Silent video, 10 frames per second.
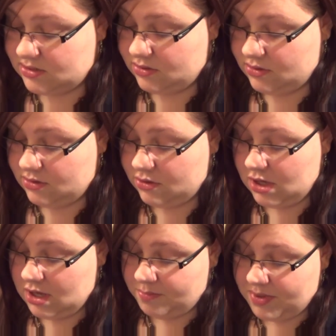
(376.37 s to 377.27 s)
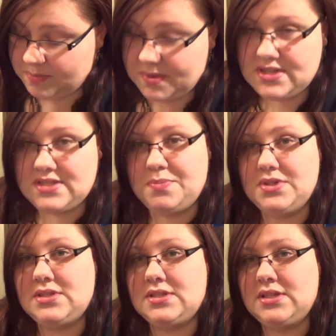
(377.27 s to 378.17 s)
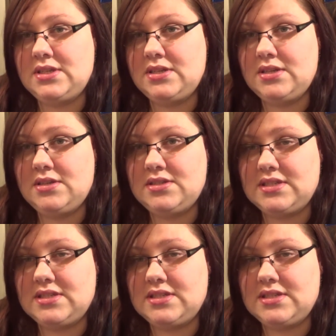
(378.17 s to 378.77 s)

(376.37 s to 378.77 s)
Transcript: to Papers, Please i